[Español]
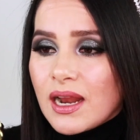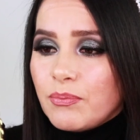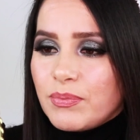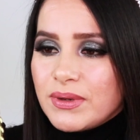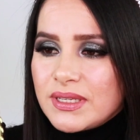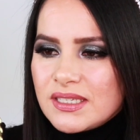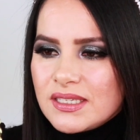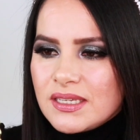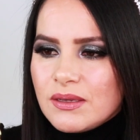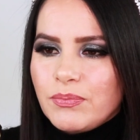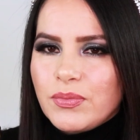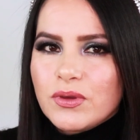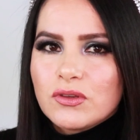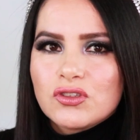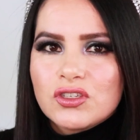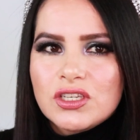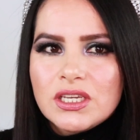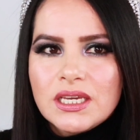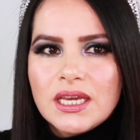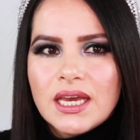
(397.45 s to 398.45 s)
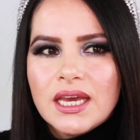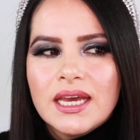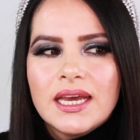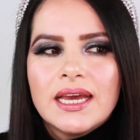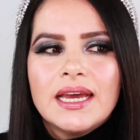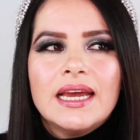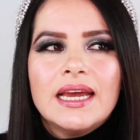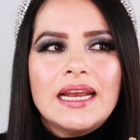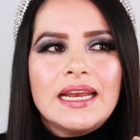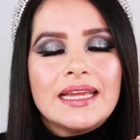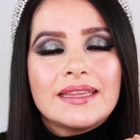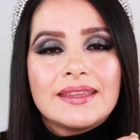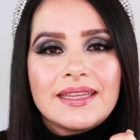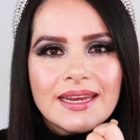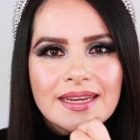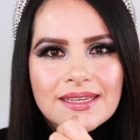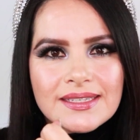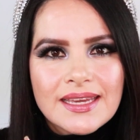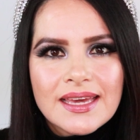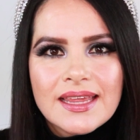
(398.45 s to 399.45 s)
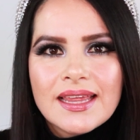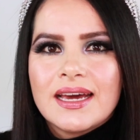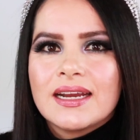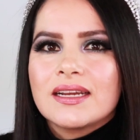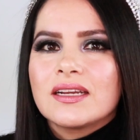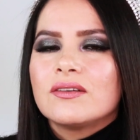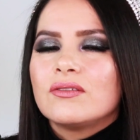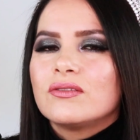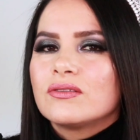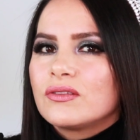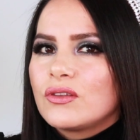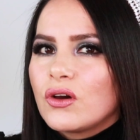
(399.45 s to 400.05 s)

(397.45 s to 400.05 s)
Al principio sí le tienes que dar